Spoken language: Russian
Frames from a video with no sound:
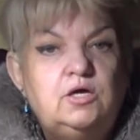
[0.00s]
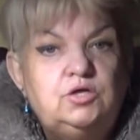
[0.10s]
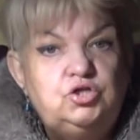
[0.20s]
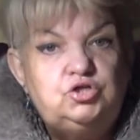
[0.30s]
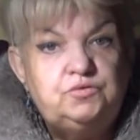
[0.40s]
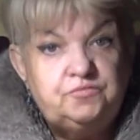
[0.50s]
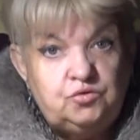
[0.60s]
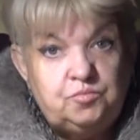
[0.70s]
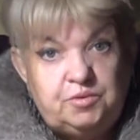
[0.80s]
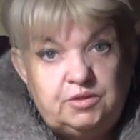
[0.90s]
ничего
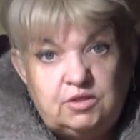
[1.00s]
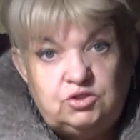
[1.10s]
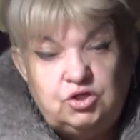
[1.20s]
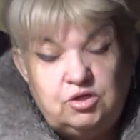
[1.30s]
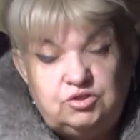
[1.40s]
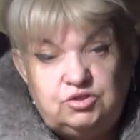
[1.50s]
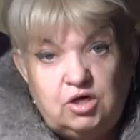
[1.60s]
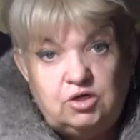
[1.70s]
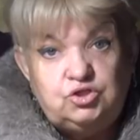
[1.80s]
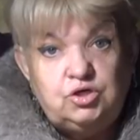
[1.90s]
не
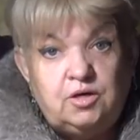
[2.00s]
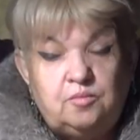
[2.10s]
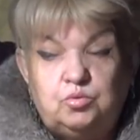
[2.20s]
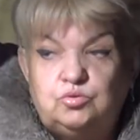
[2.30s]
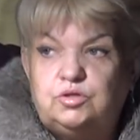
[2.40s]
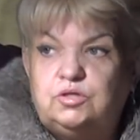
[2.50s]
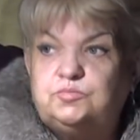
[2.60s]
приносящей работы,